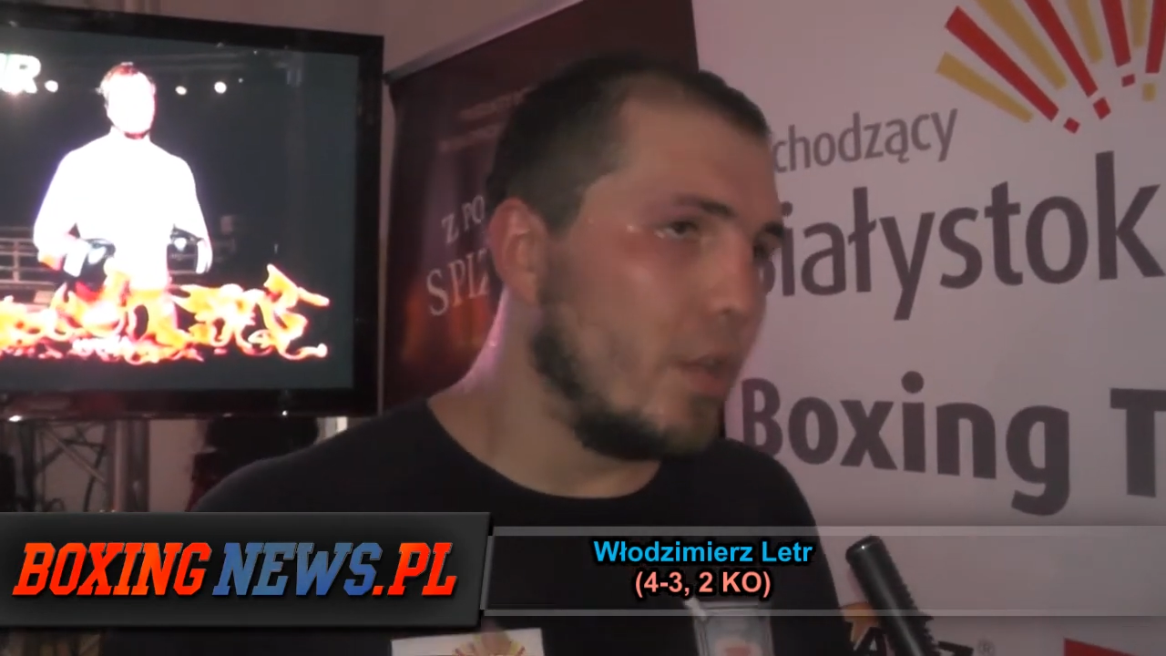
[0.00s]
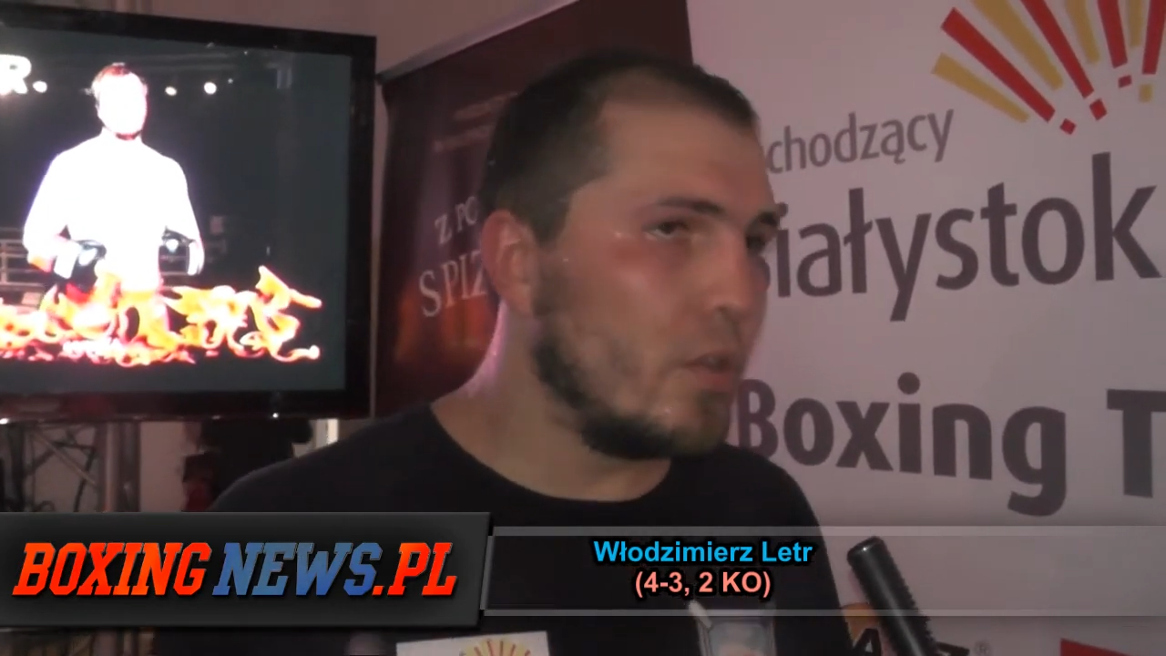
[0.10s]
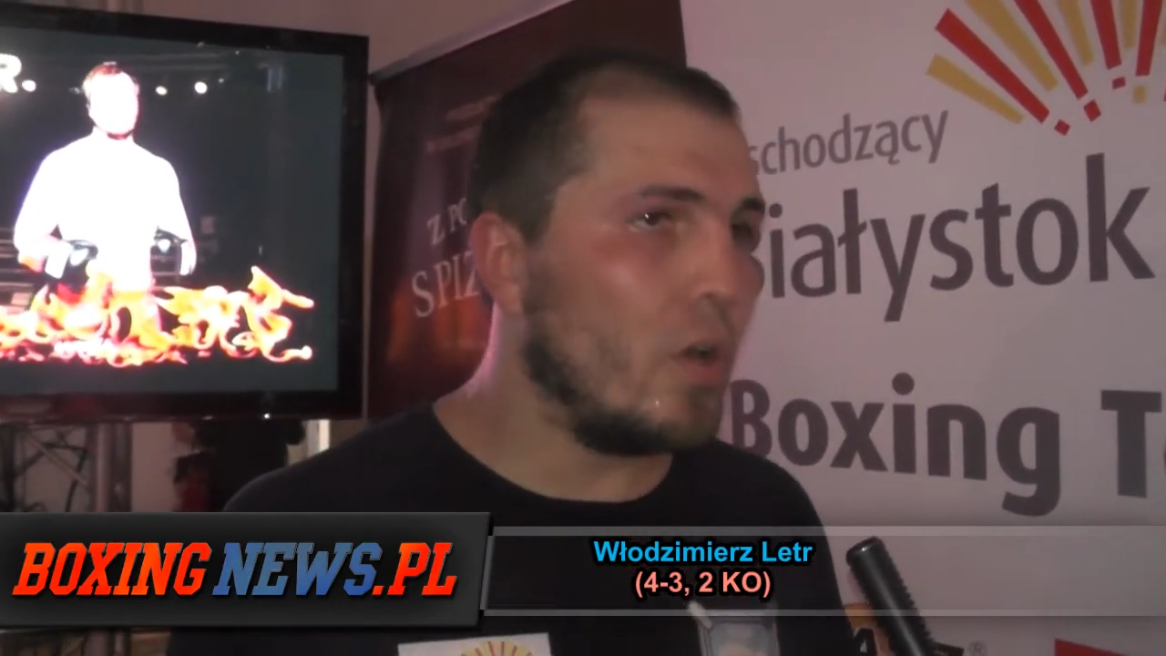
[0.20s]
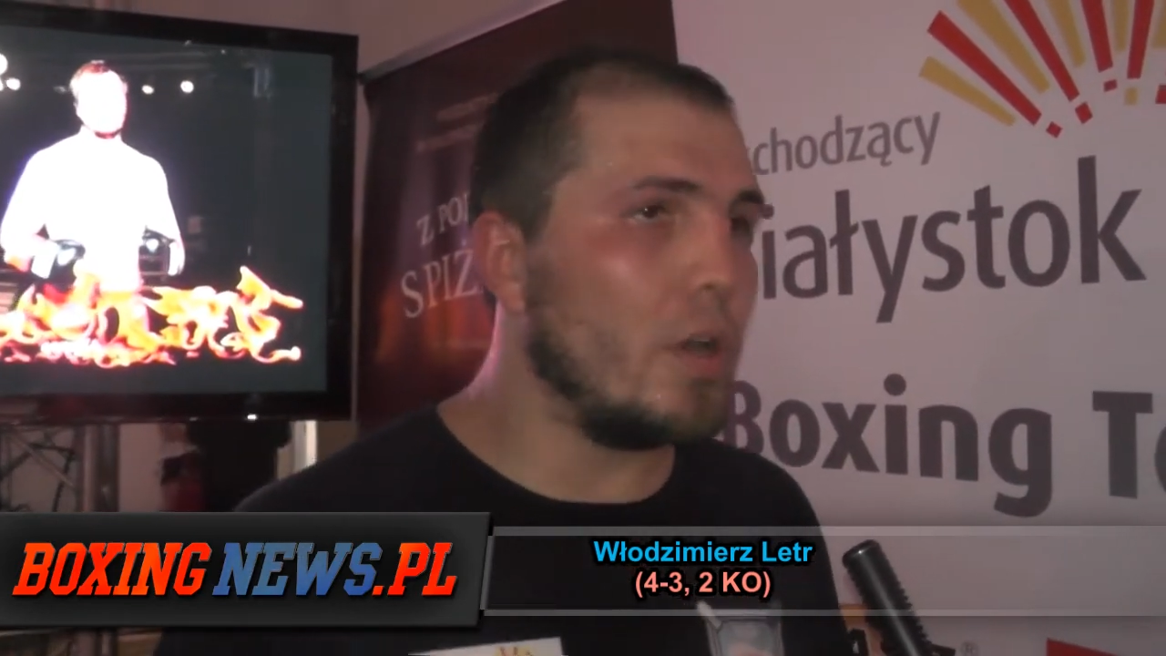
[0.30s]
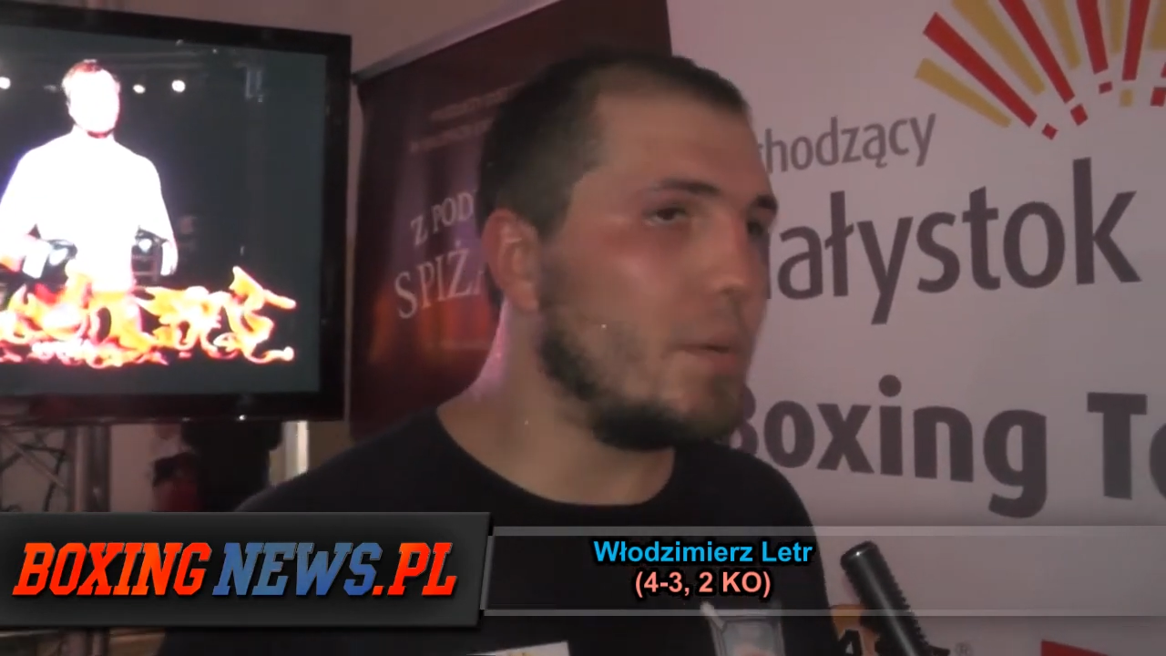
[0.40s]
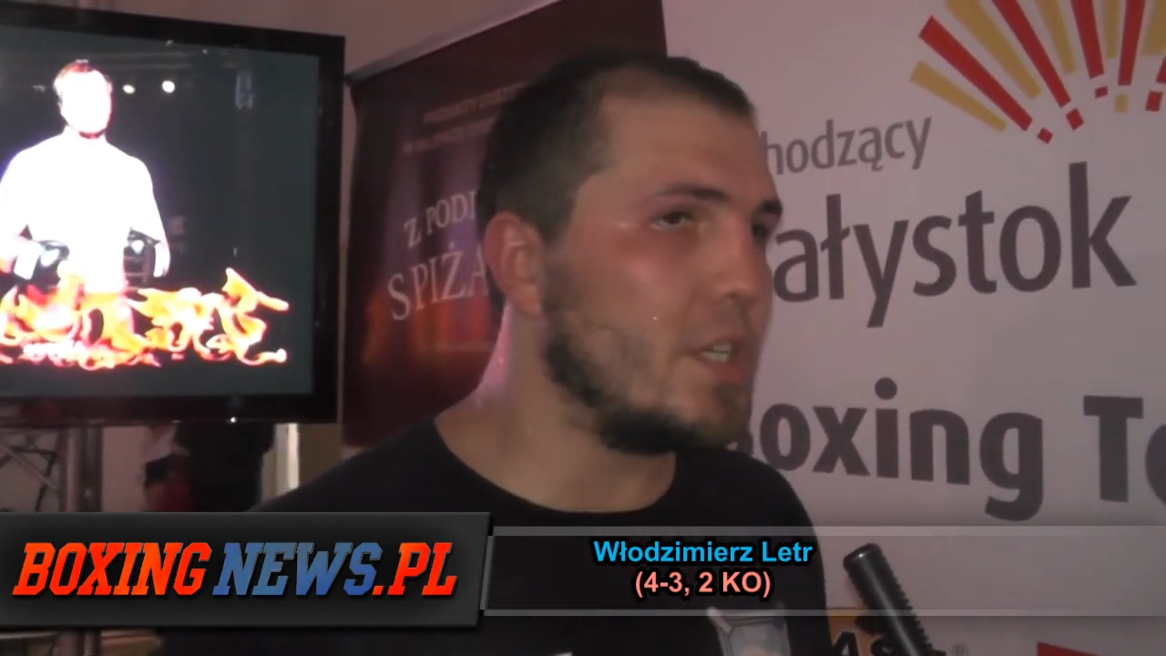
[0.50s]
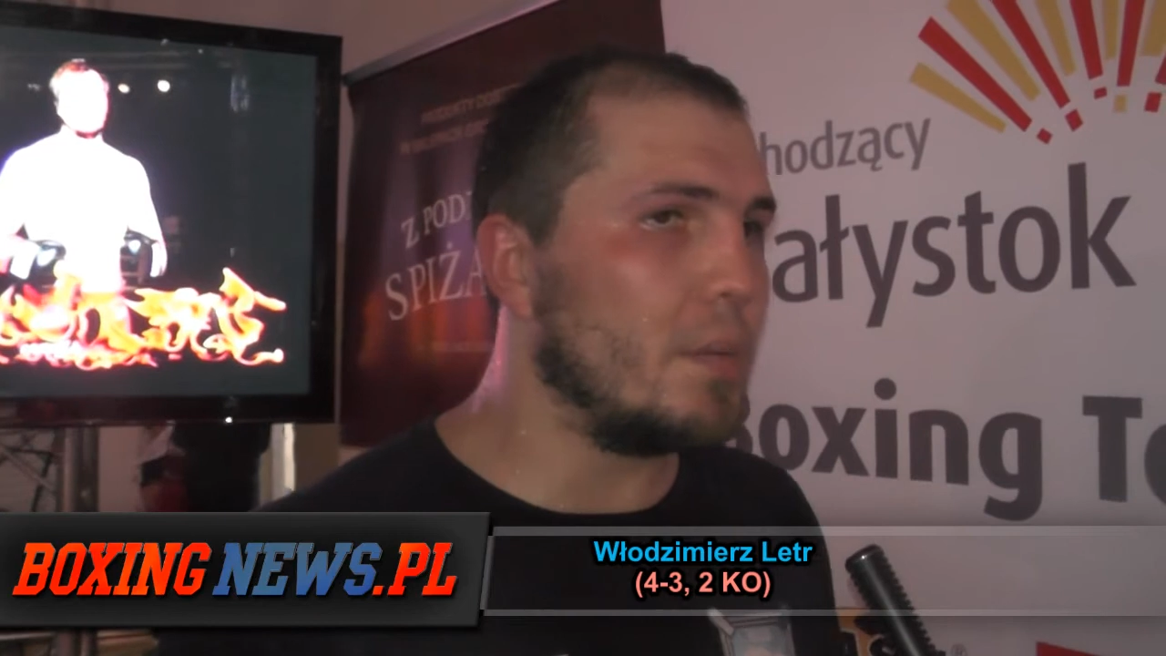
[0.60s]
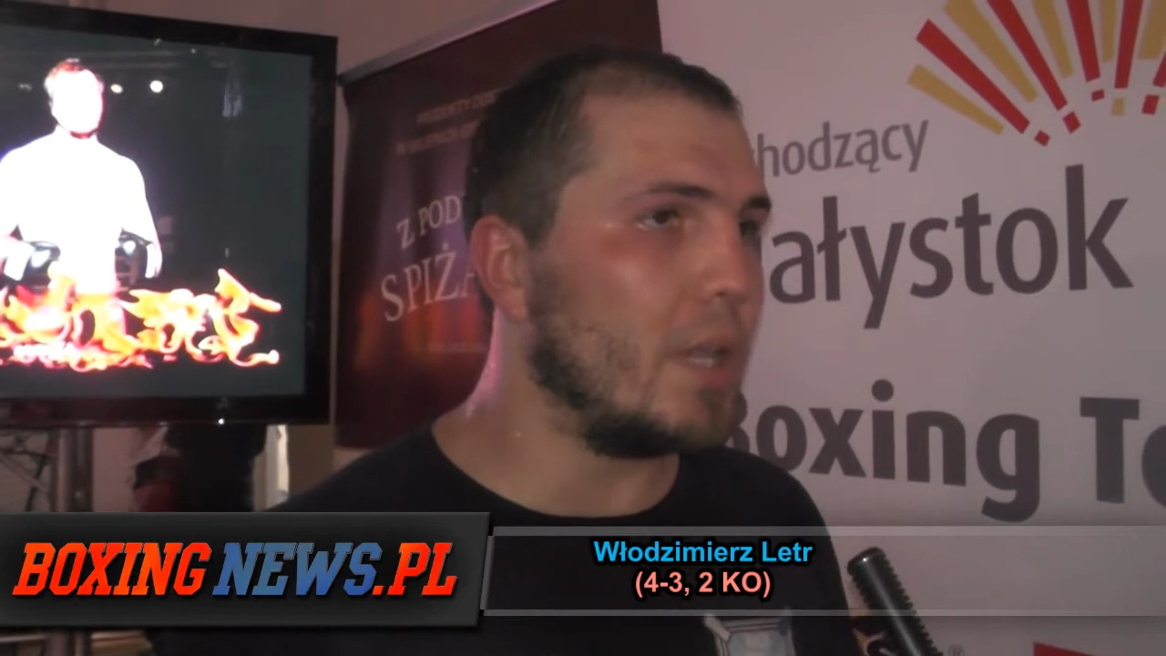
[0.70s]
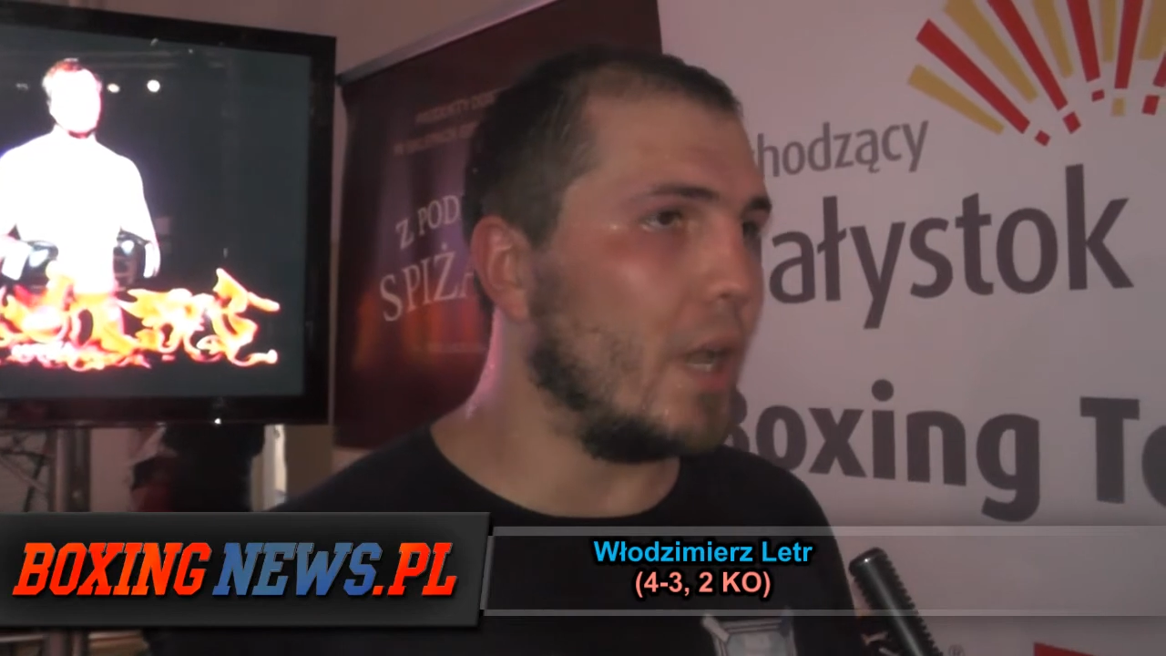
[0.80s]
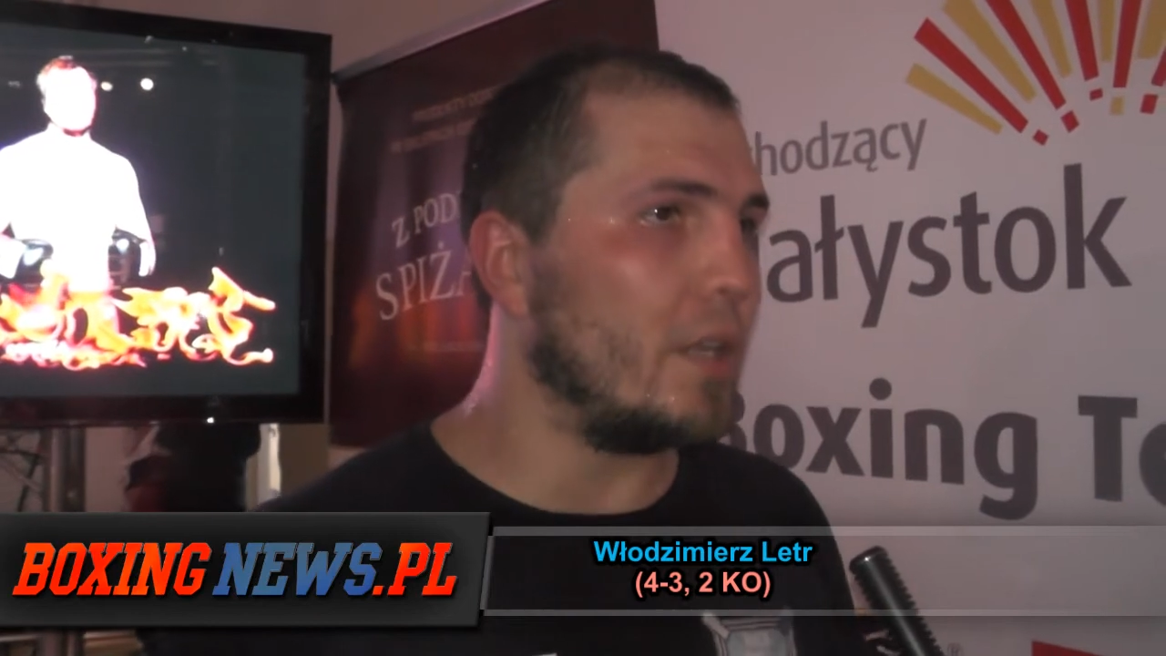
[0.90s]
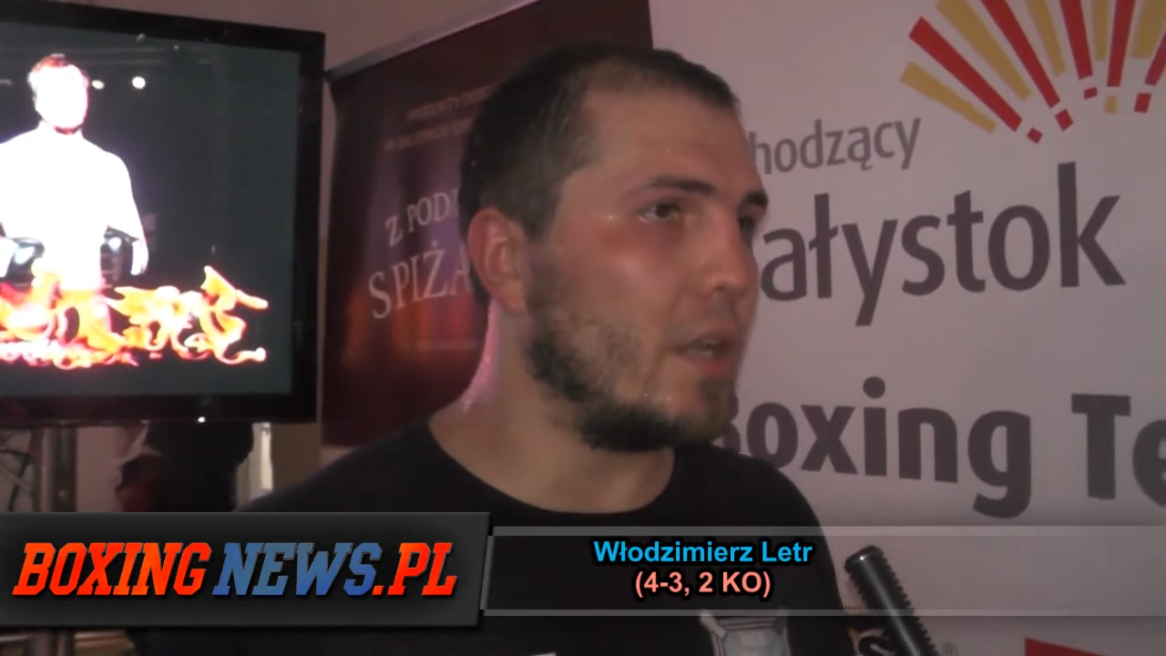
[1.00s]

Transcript: No i będziemy dalej